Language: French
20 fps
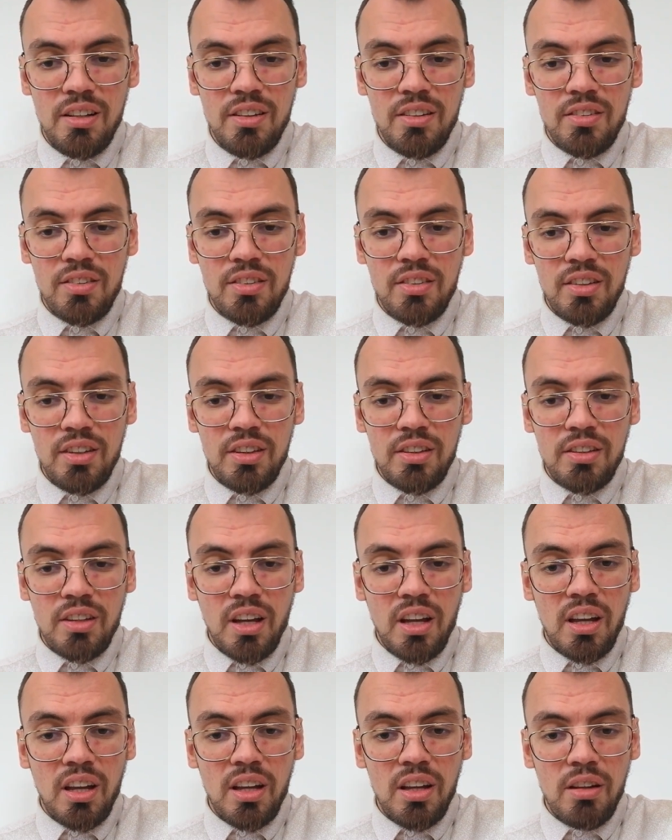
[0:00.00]
C'est
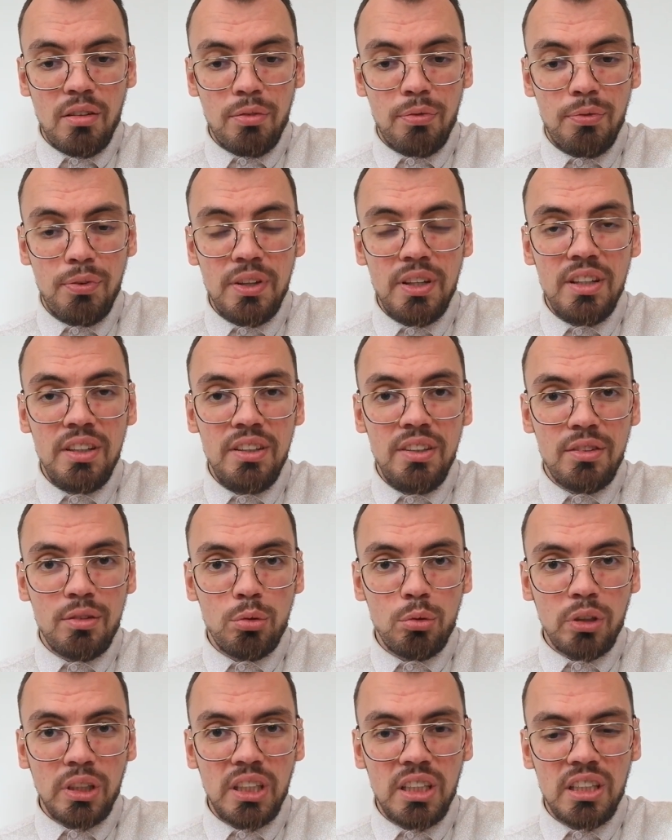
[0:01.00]
un fait
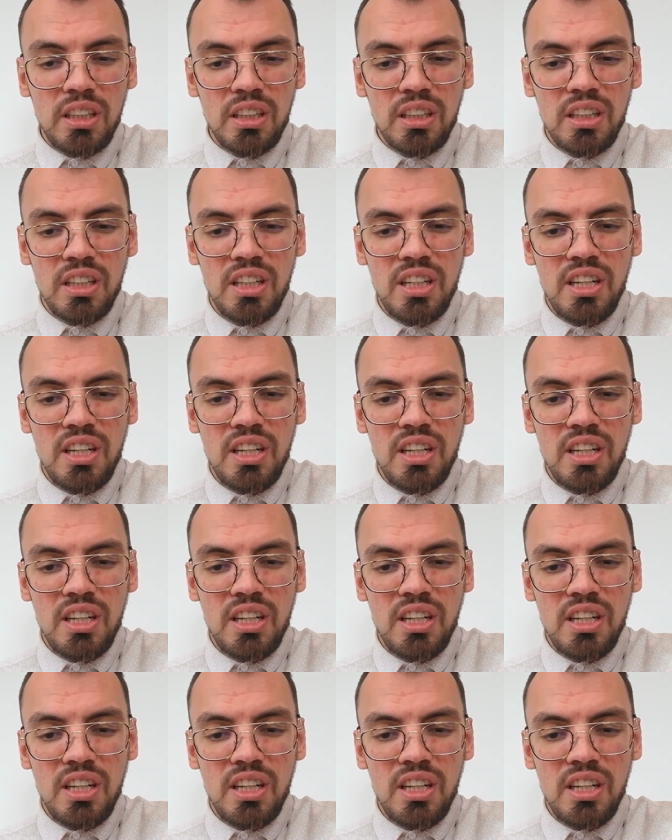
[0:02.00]
historique.